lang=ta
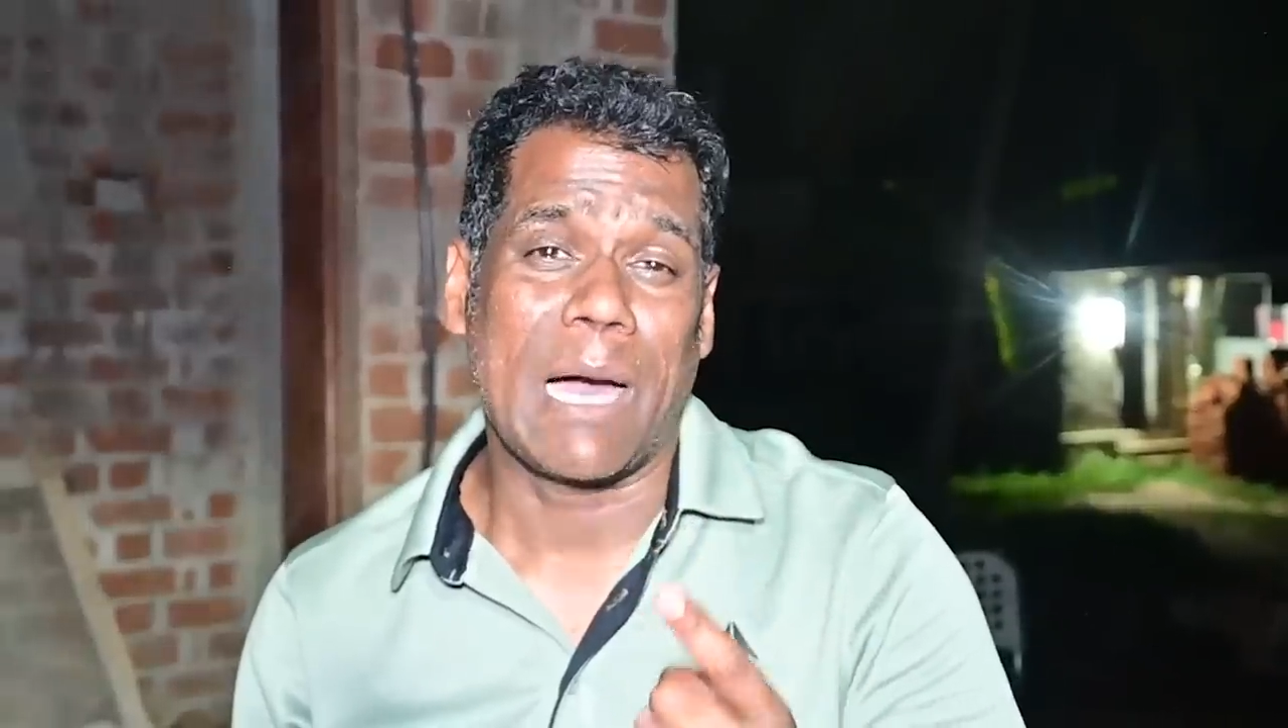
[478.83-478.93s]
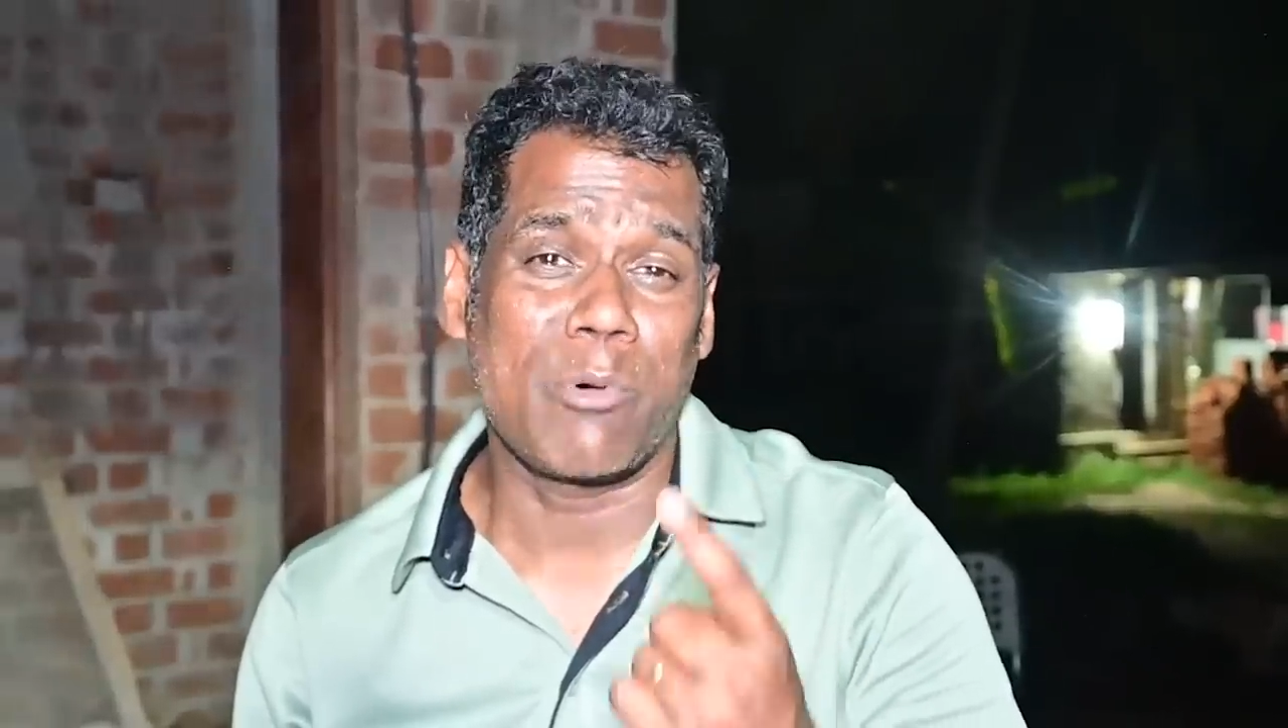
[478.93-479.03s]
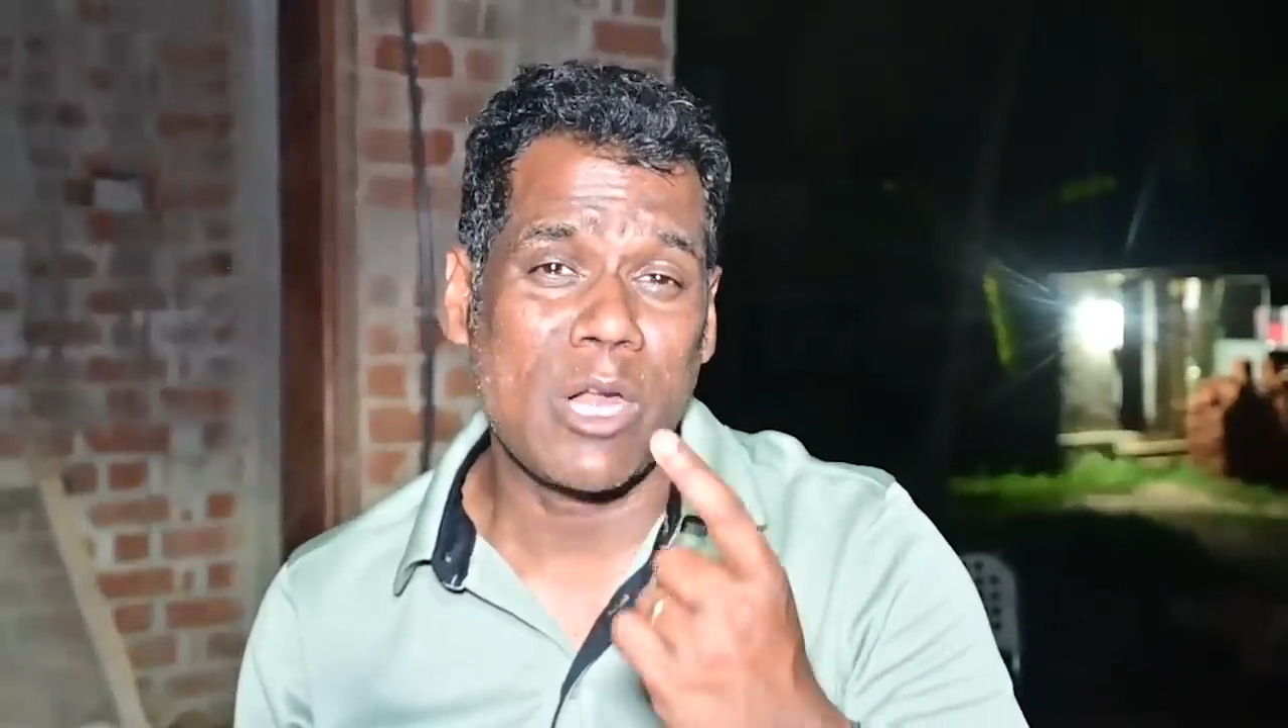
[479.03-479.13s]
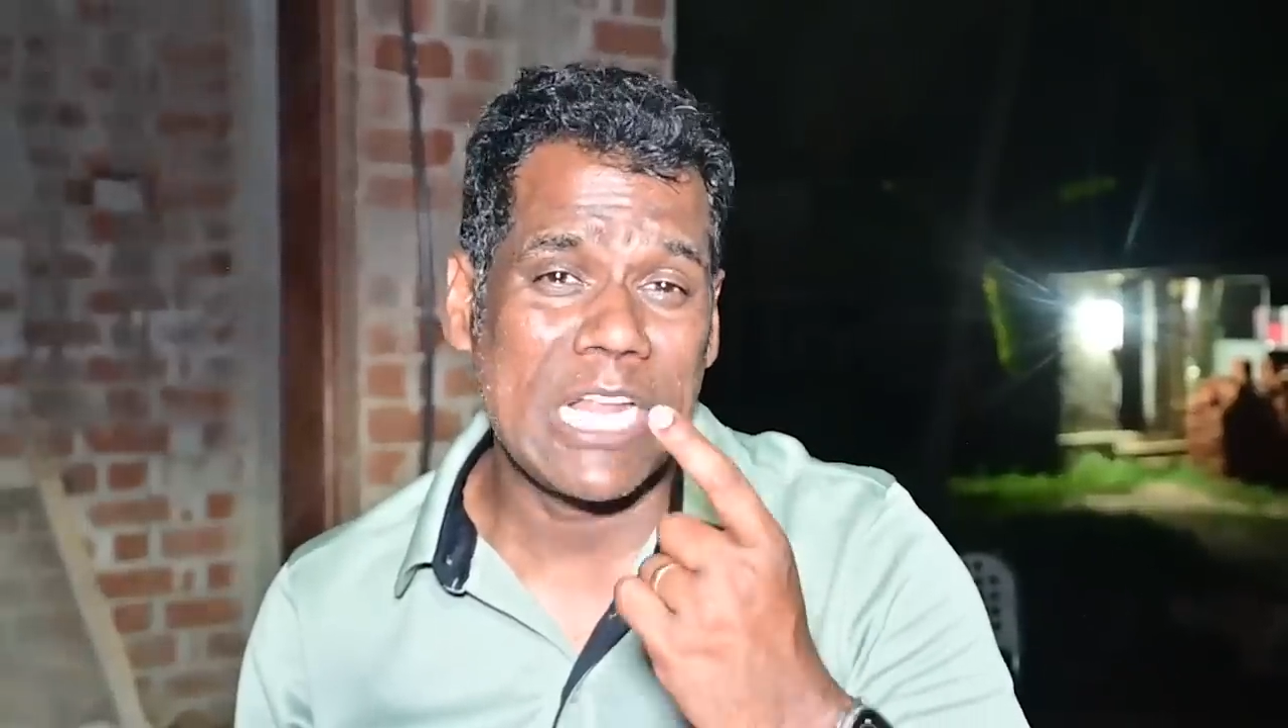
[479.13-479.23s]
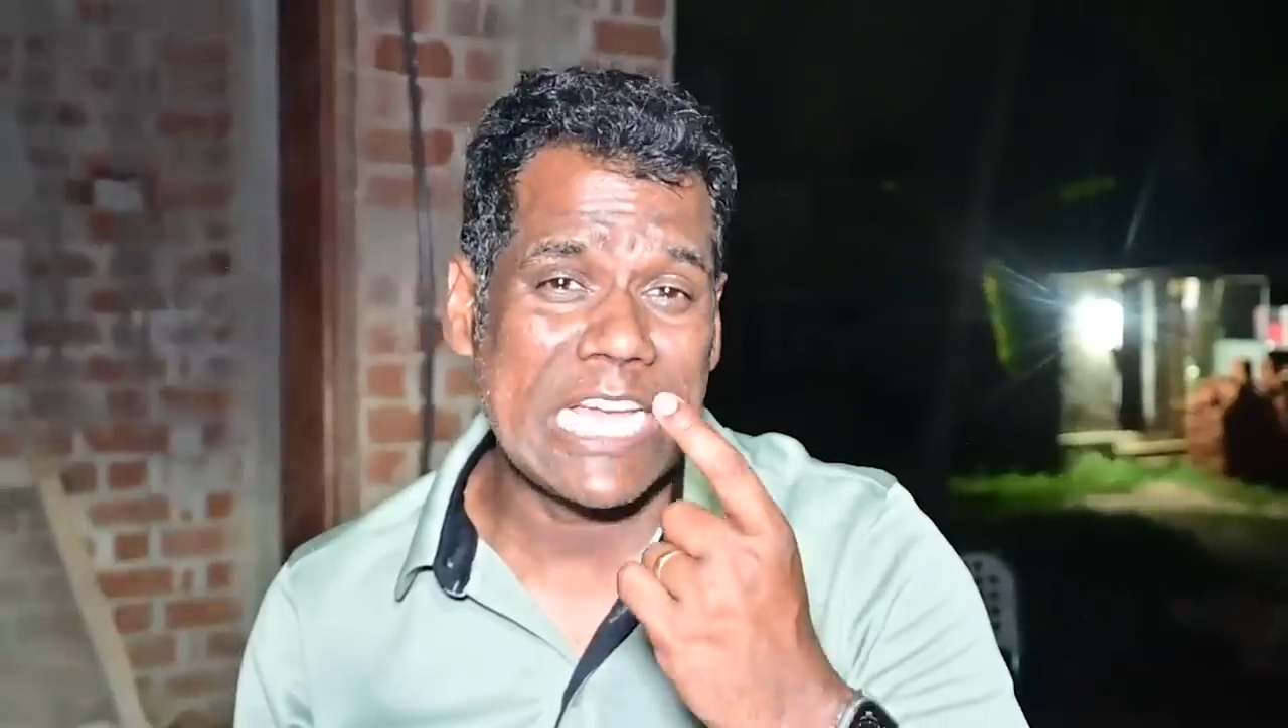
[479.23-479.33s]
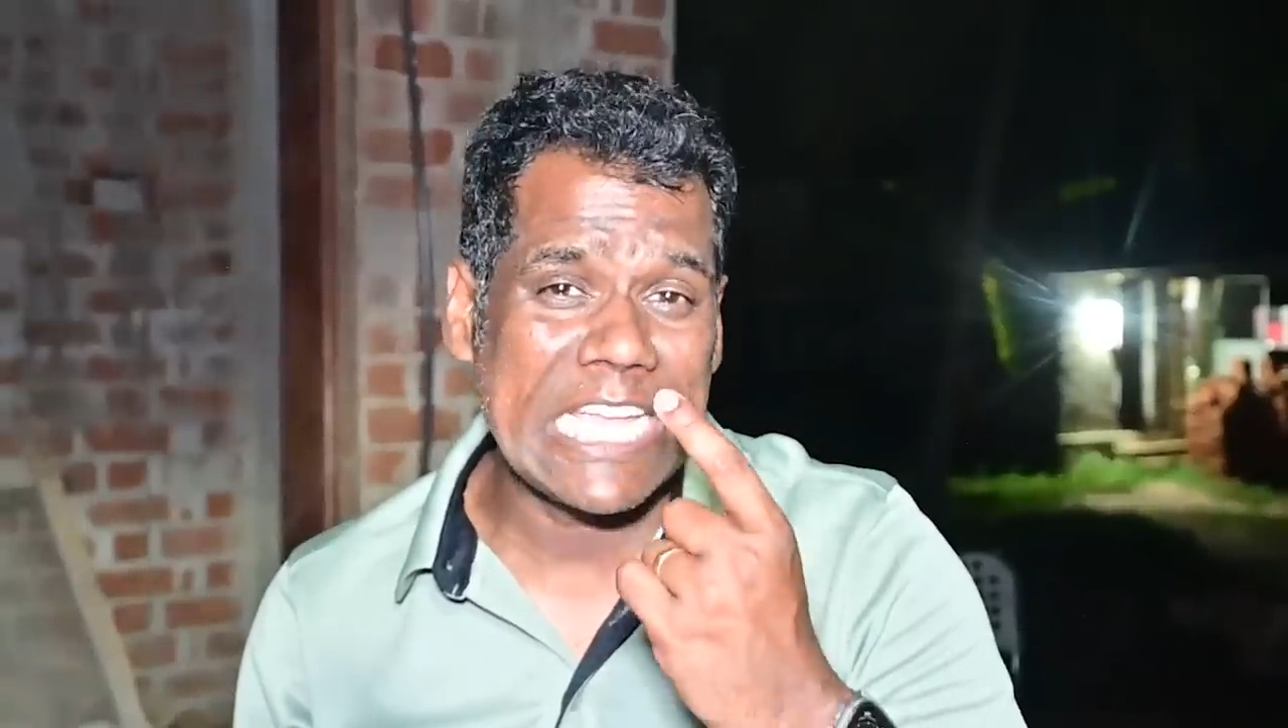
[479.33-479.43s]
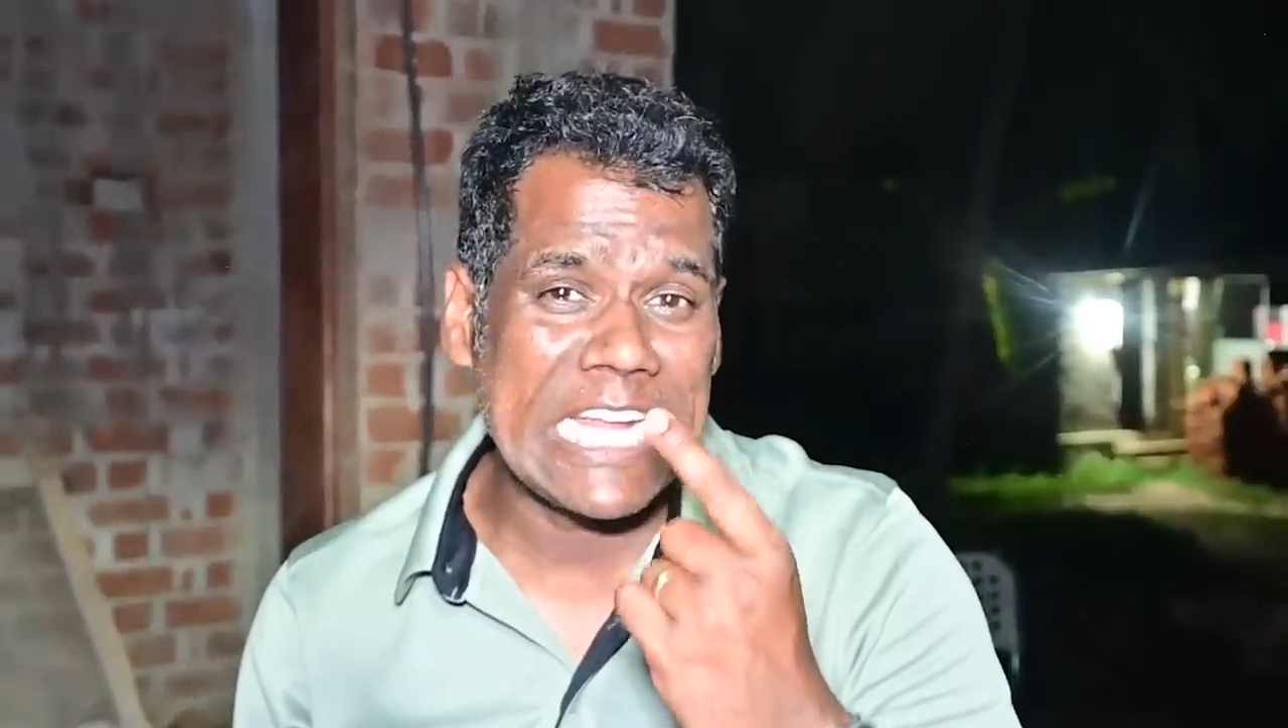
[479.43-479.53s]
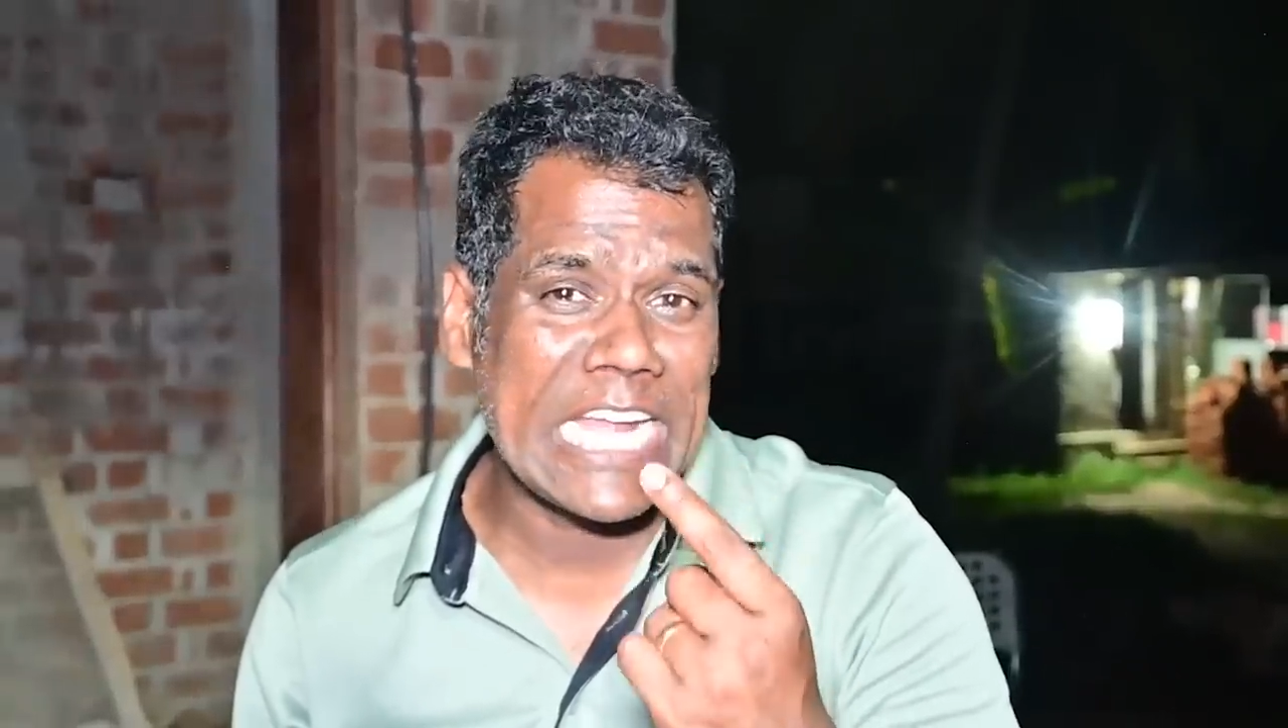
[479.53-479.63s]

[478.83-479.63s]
அவர்களுக்கு